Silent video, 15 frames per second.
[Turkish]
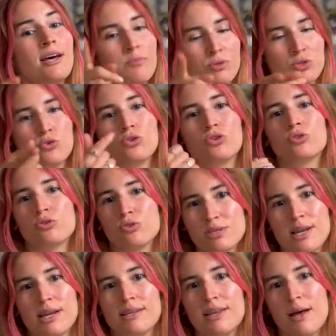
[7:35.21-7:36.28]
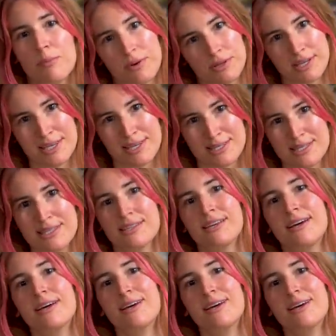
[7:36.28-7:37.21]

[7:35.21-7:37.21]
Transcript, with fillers: Bir sorun olursa hatta bana yazın.